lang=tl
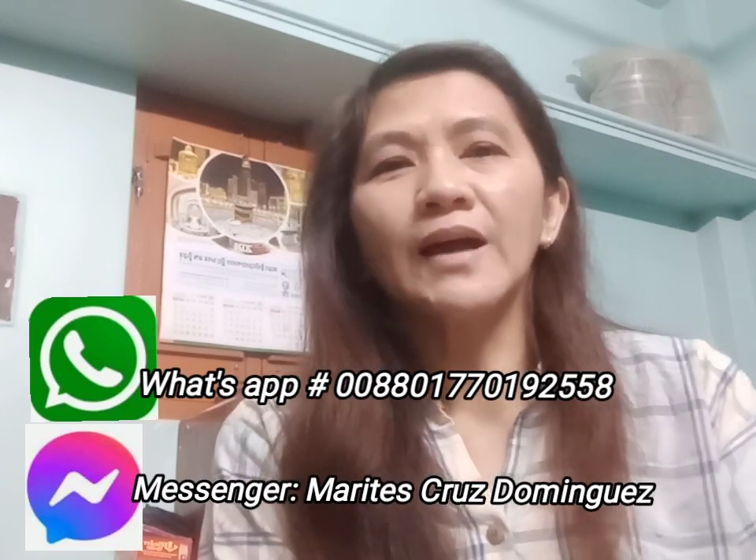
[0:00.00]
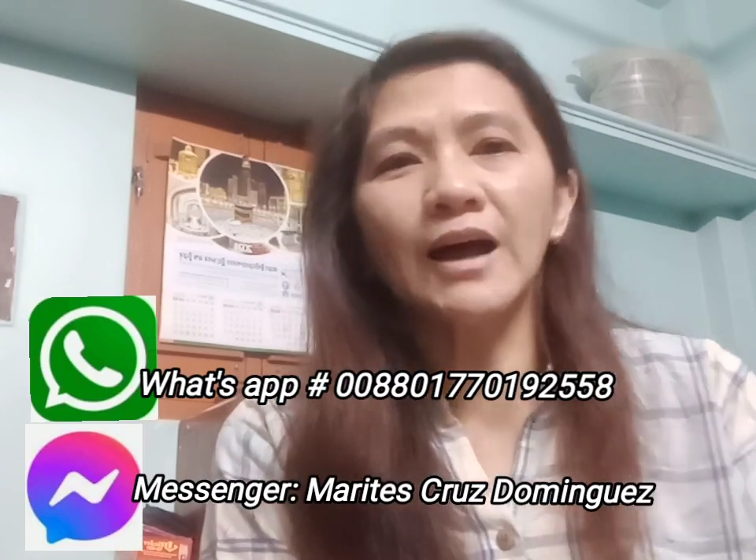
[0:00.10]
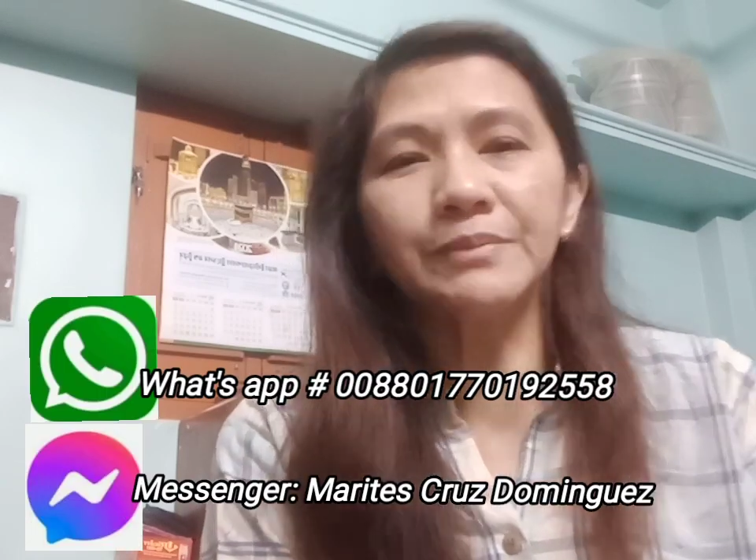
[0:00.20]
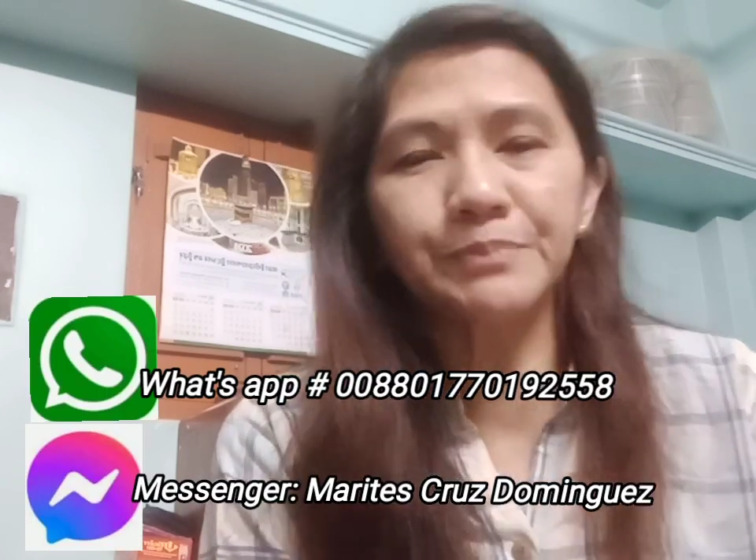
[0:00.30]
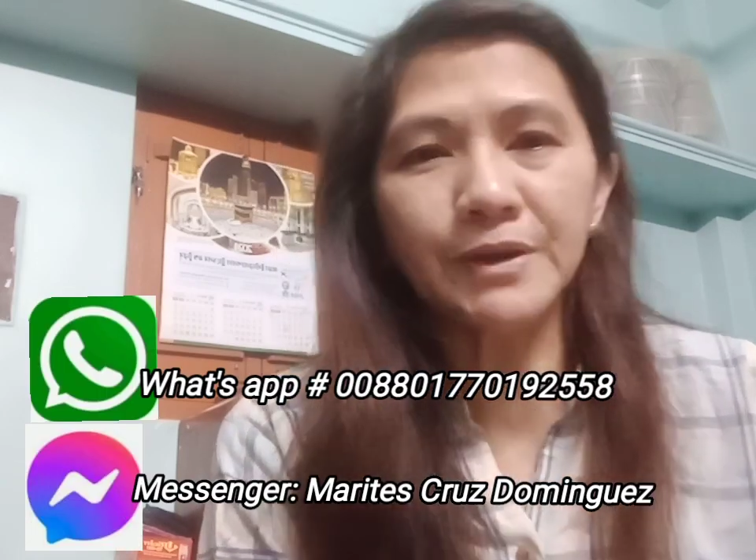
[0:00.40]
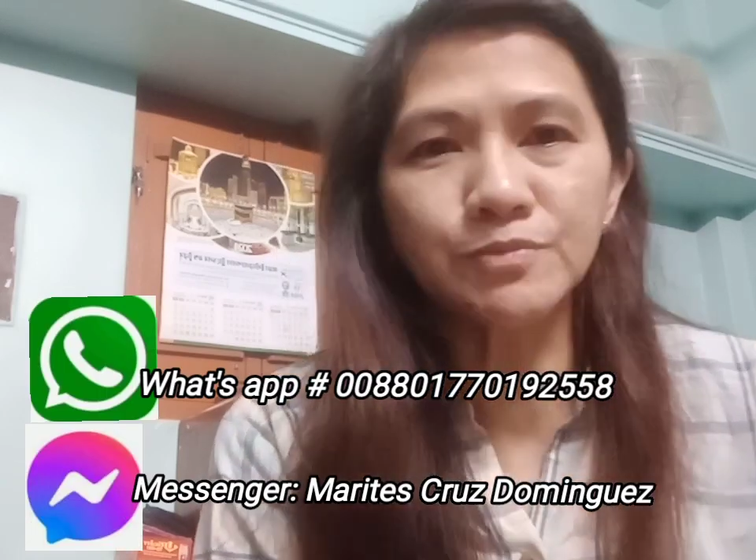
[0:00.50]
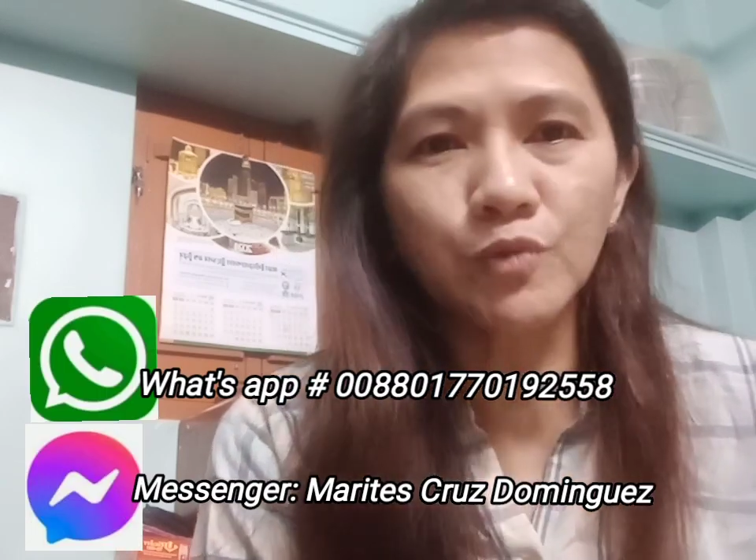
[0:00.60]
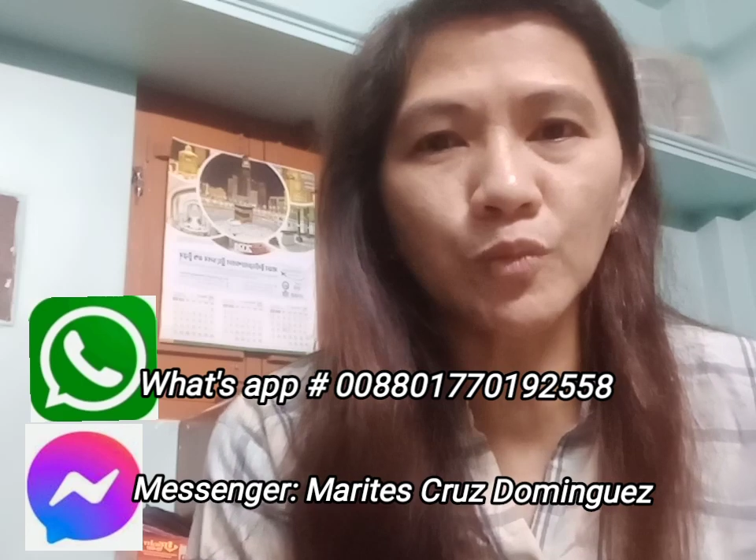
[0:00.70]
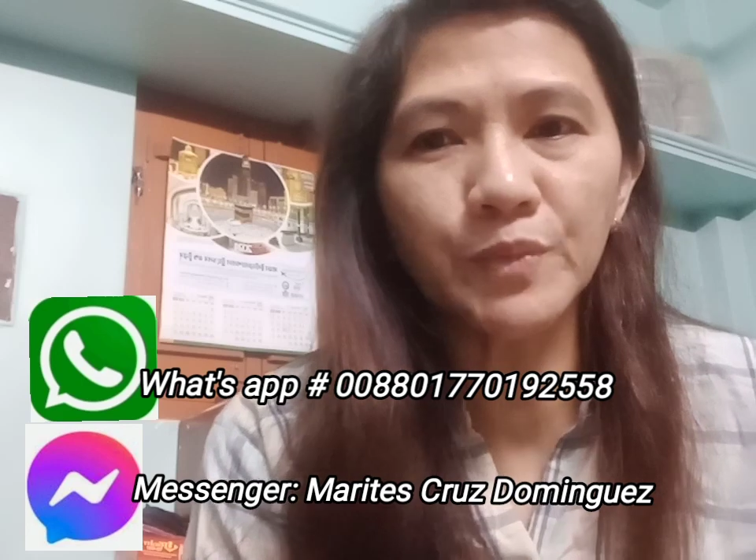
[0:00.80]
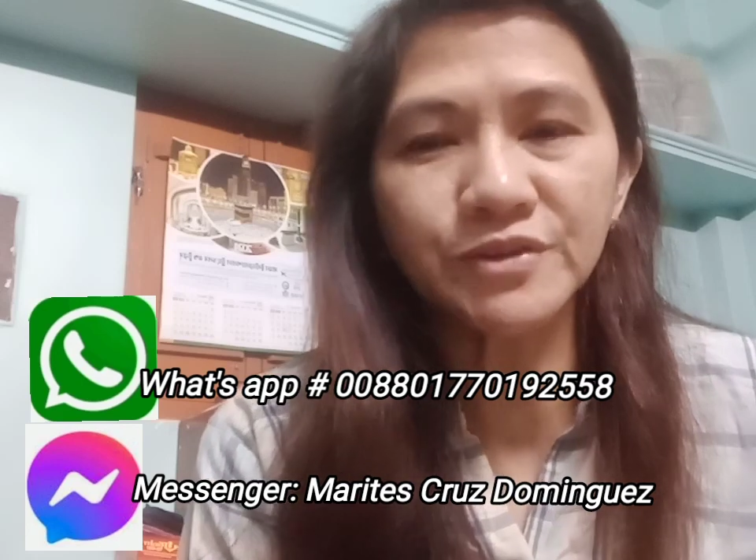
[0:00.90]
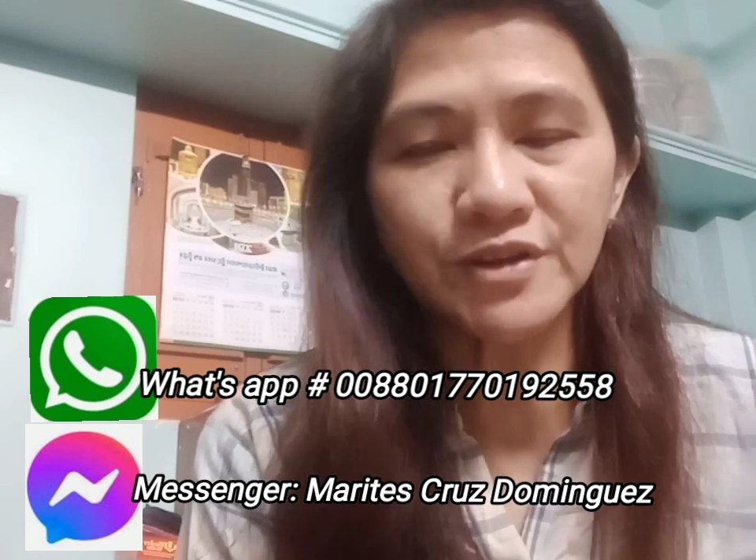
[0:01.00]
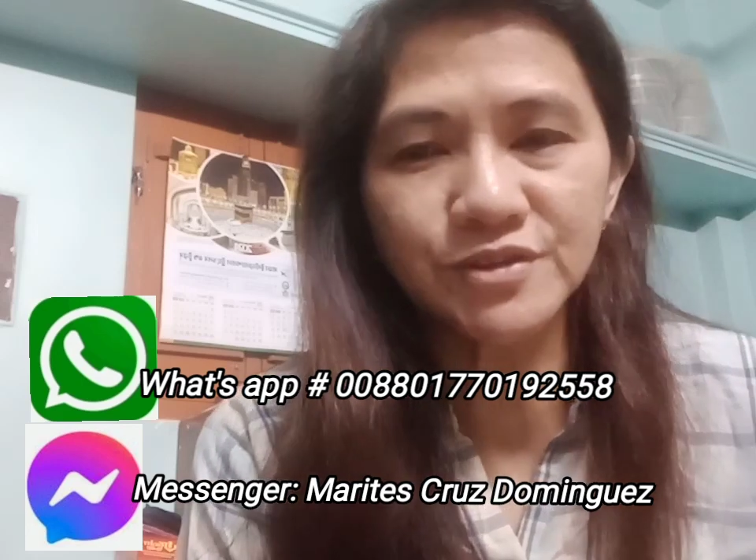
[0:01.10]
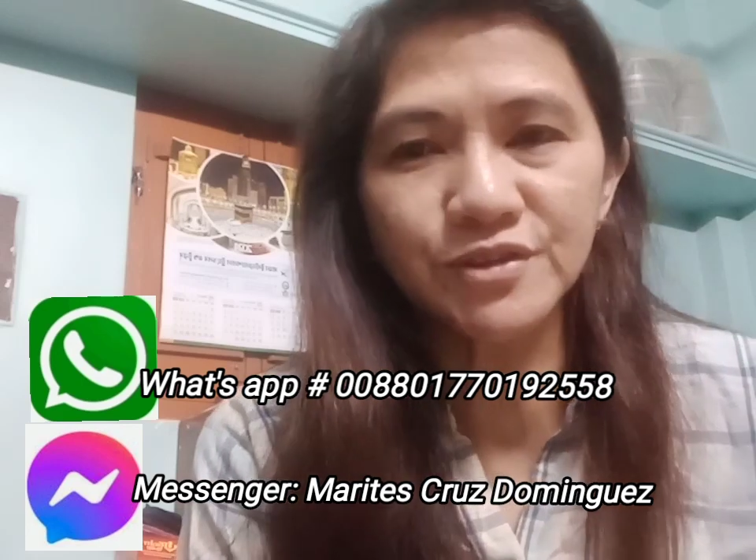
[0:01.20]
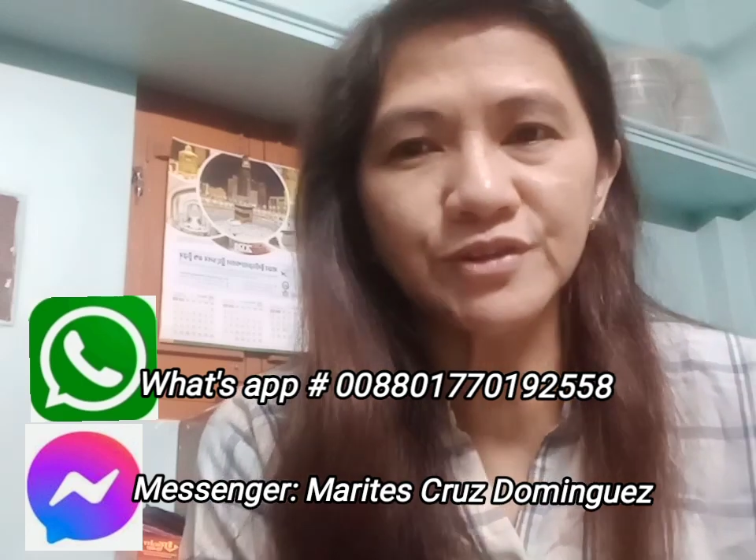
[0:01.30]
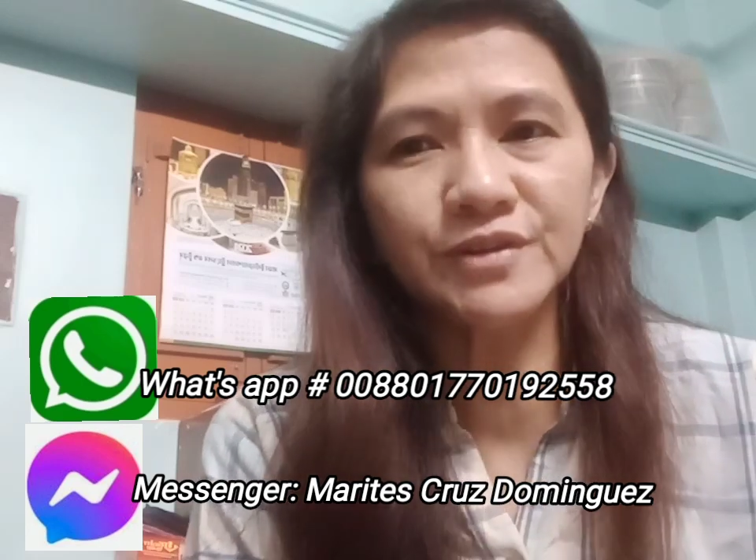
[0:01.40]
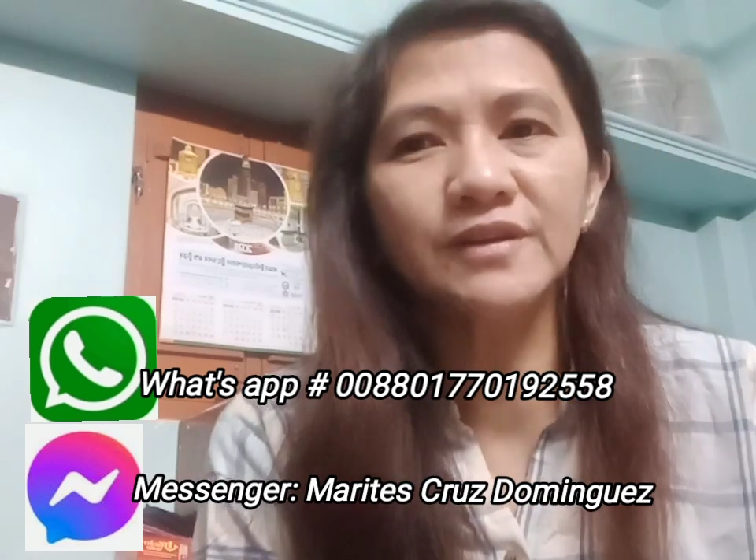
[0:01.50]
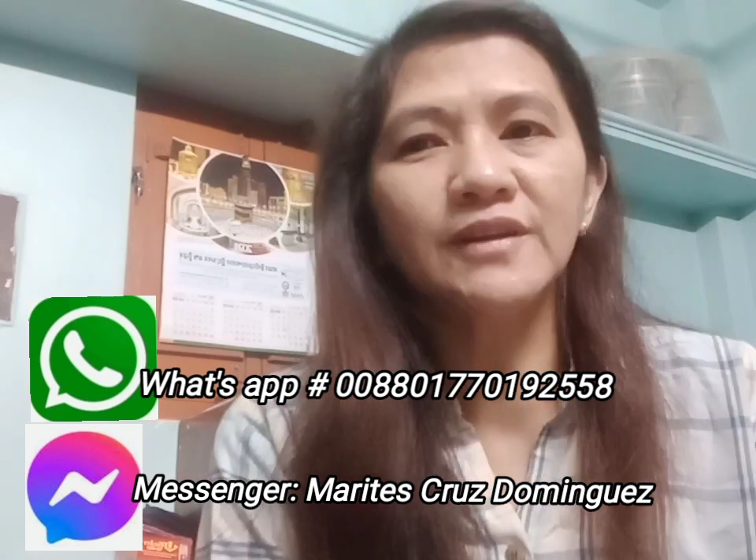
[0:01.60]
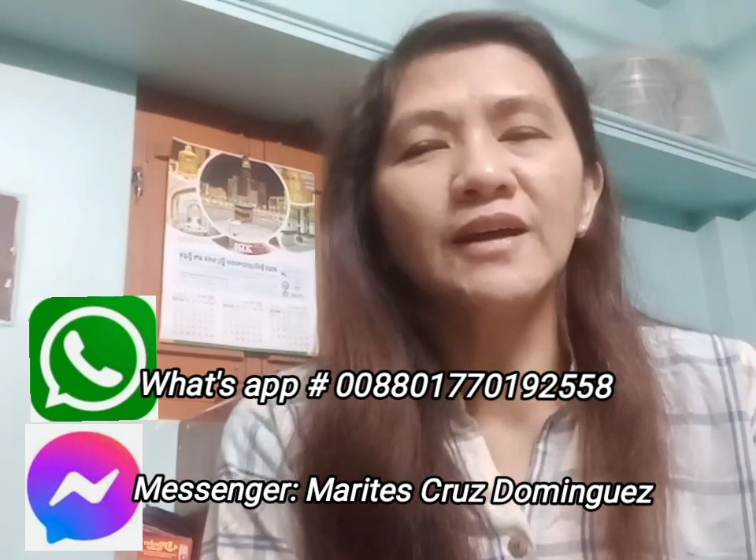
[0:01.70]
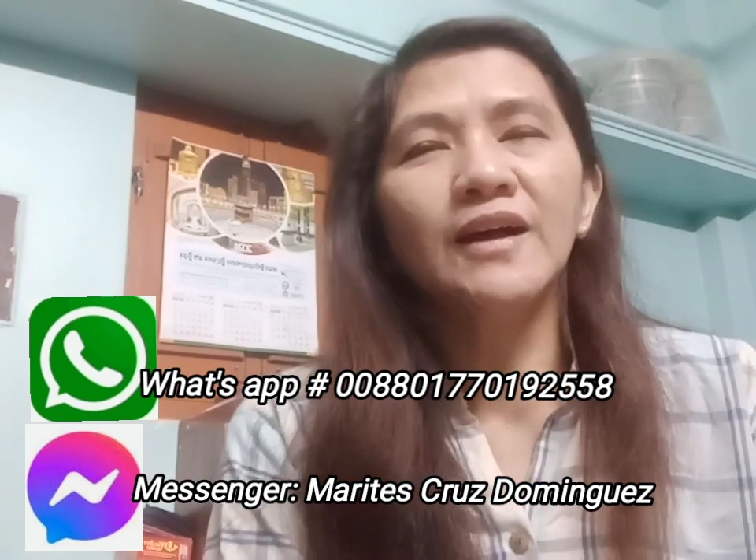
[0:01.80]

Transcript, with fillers: at Facebook Messenger.